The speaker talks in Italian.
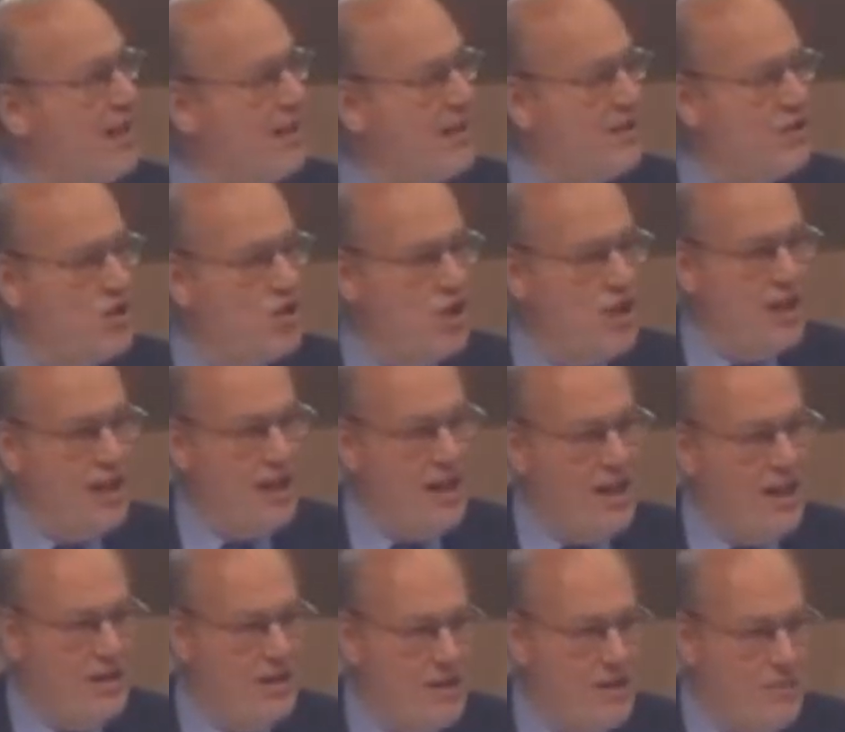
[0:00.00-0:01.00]
in
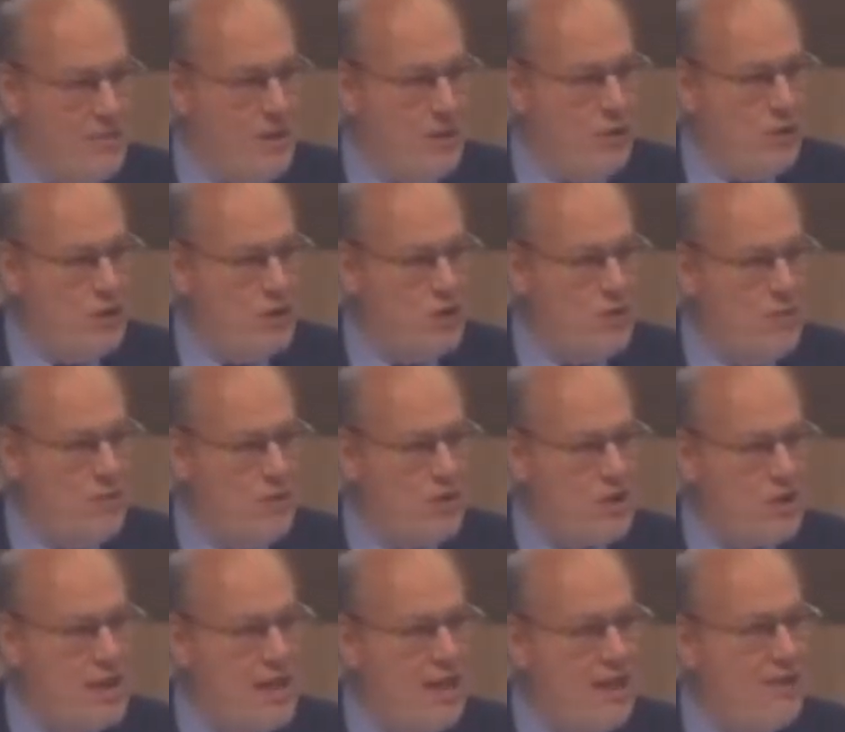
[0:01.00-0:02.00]
regia Maurizio
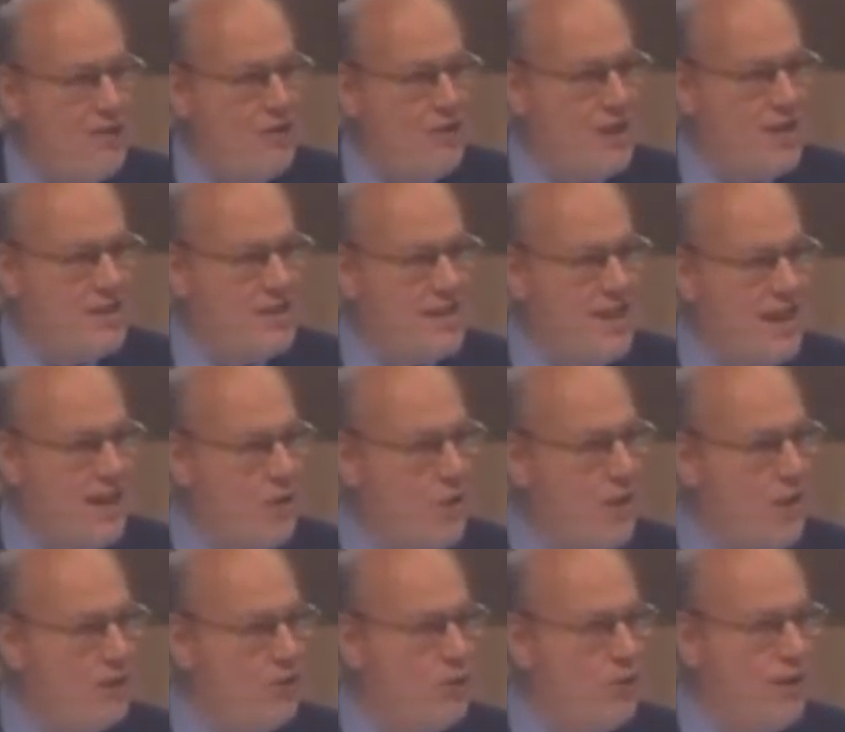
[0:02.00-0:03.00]
Ambrosanio che
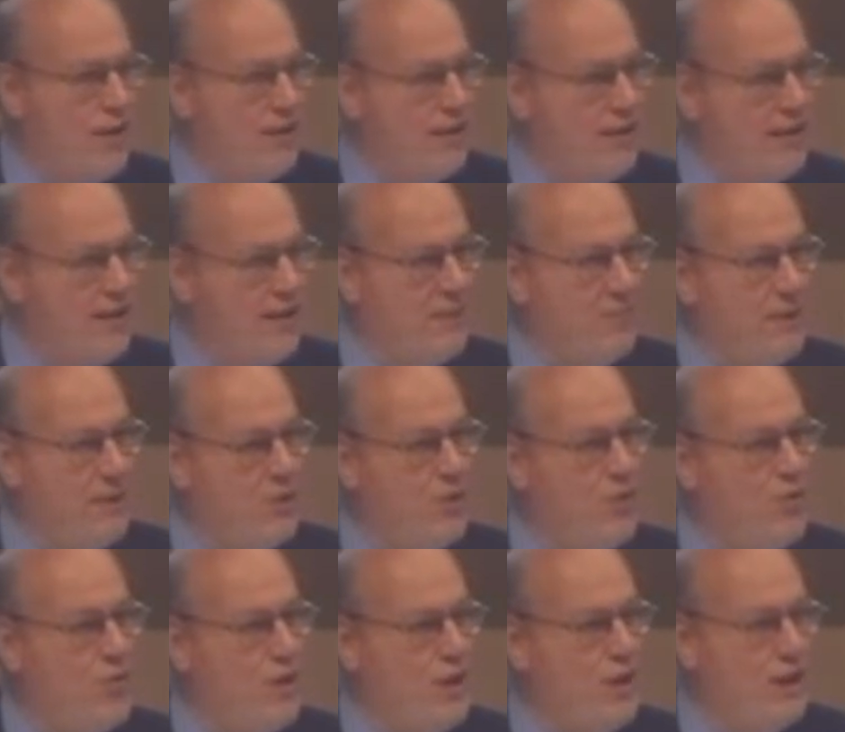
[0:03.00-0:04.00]
segue Twitter, per
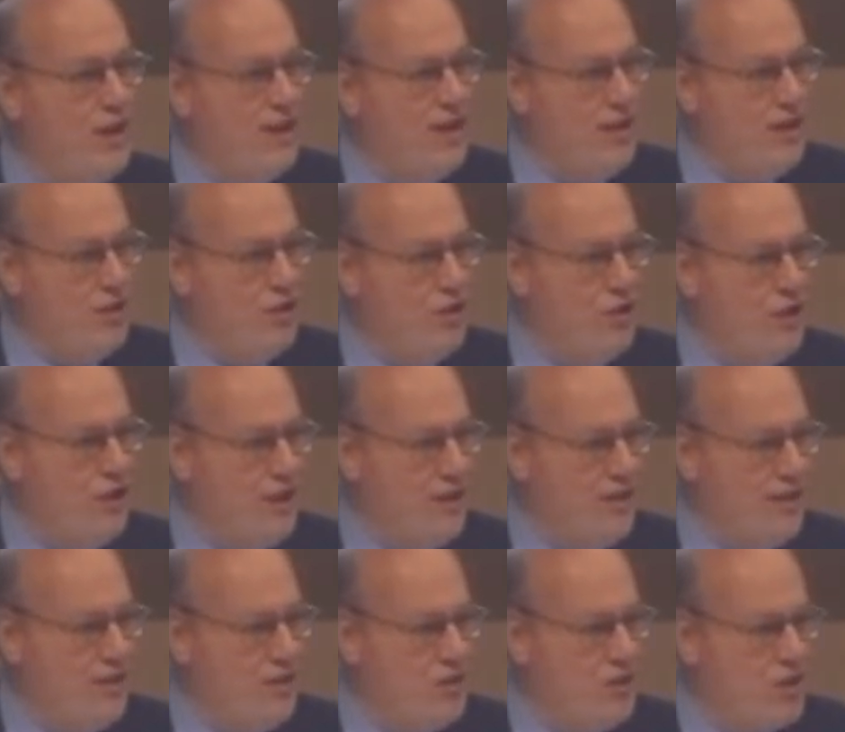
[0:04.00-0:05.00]
cui io gli
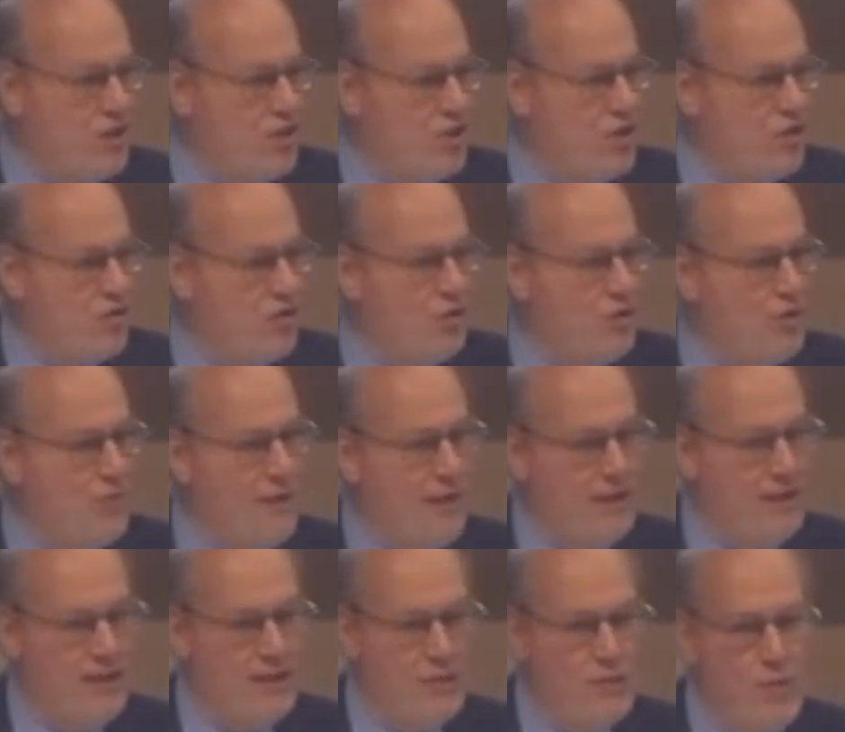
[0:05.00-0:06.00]
chiederò se ci sono
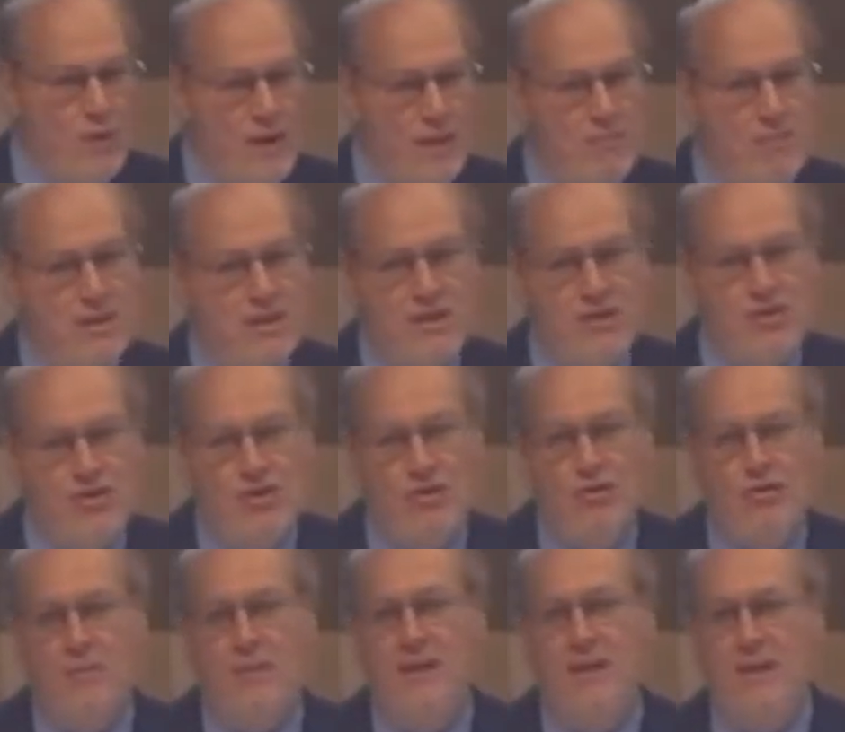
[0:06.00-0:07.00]
domande dal web, se ci
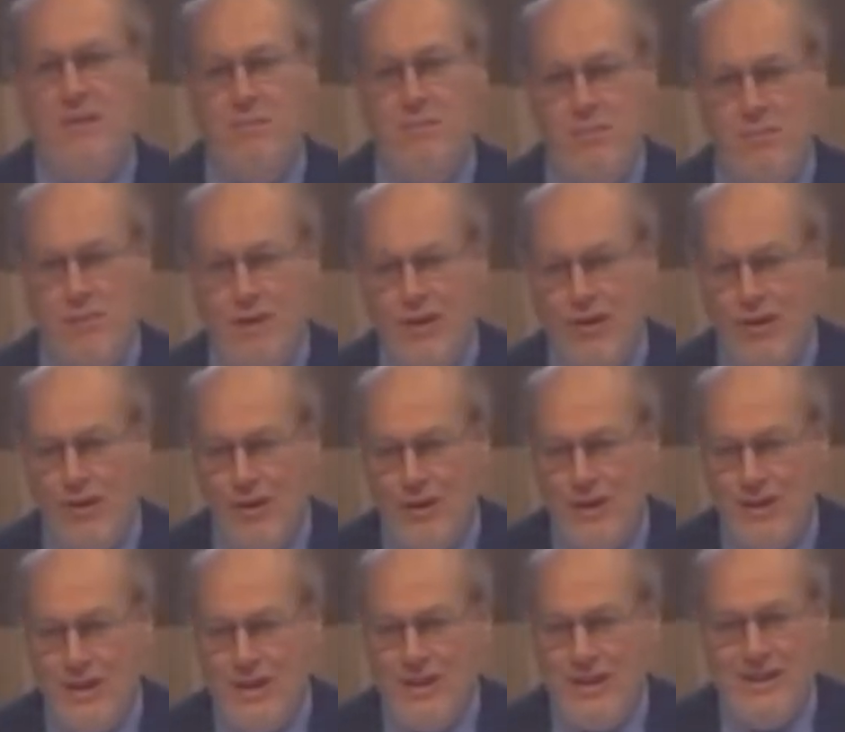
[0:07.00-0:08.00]
sono domande dal pubblico
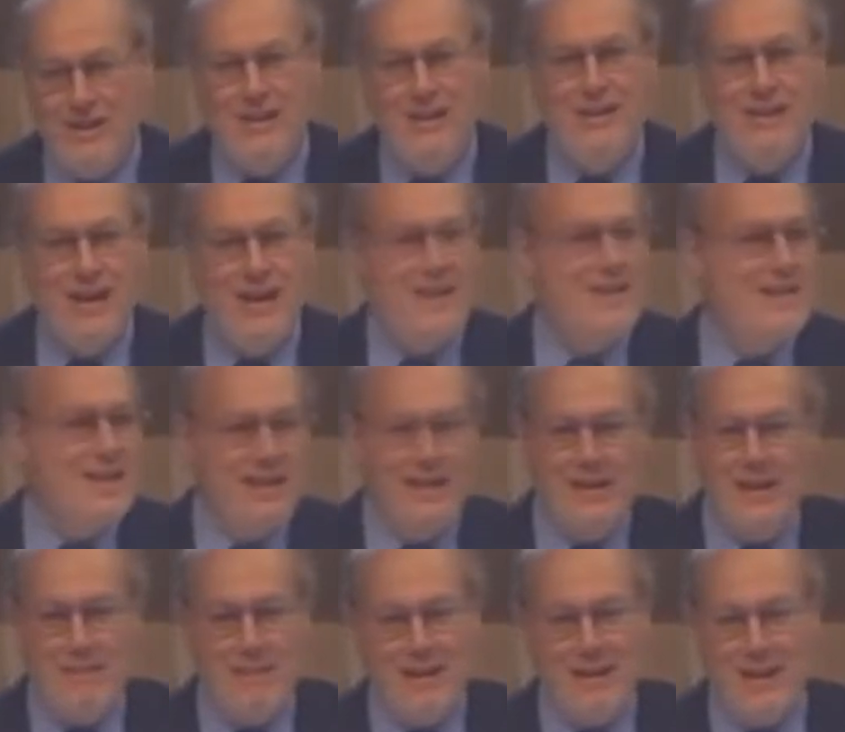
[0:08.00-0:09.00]
di
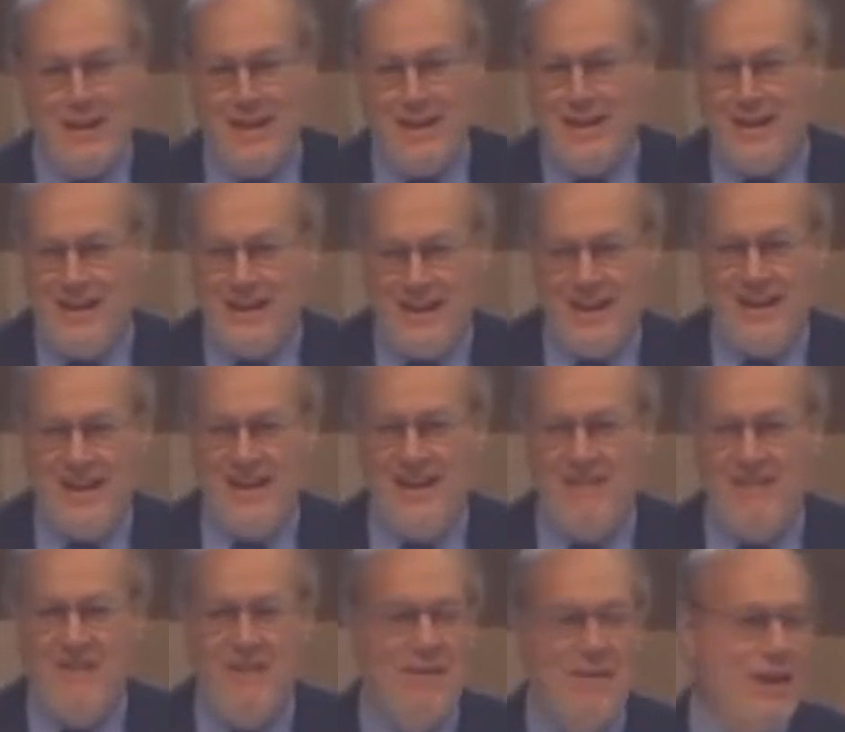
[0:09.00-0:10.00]
alzate la manina che vi